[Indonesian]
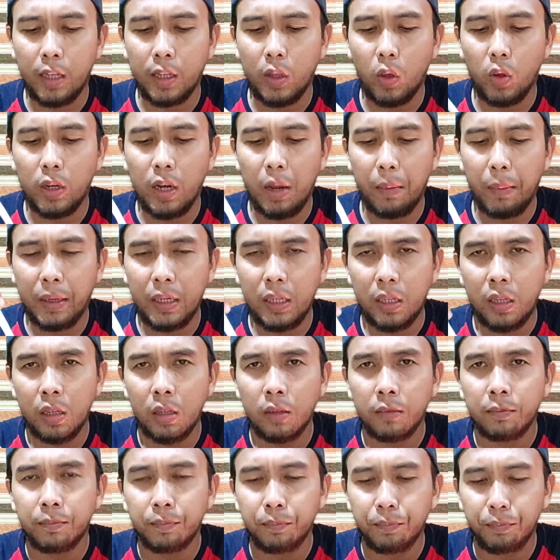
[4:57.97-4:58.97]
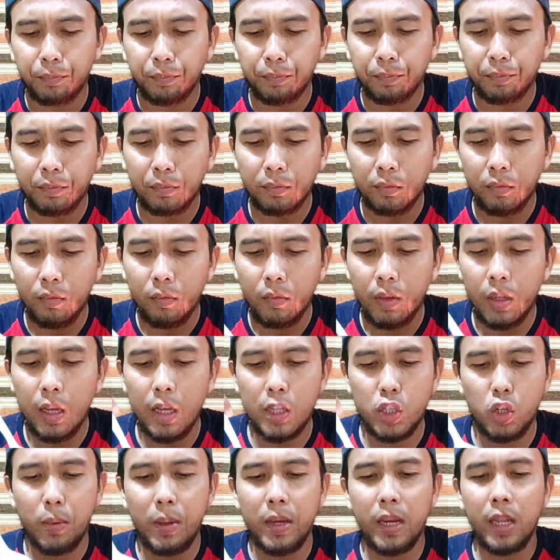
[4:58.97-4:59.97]
Nggak tahu kenapa nih.
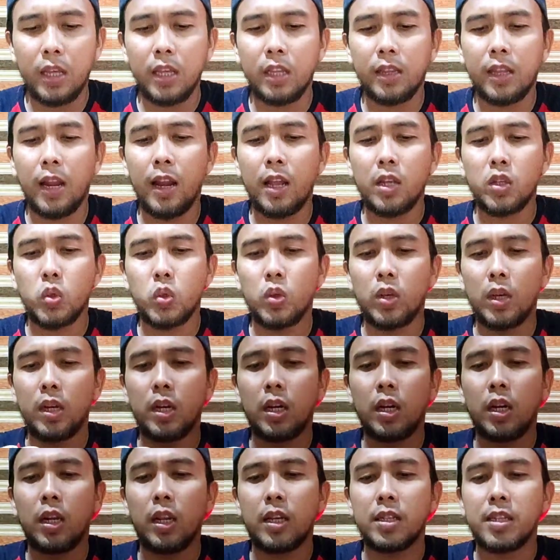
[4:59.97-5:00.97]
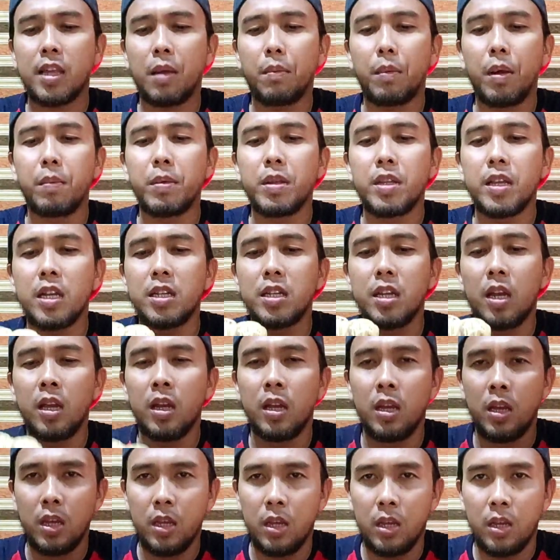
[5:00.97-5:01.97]
Nah, coba deh kita langsung uh, sama minyak aja.
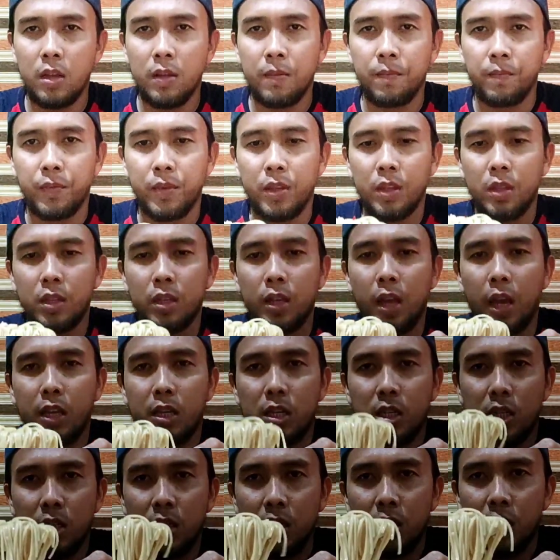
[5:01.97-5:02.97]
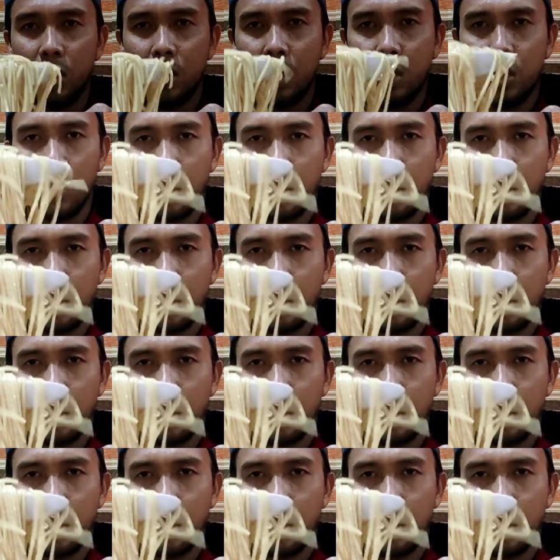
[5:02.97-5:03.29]
Nih guys.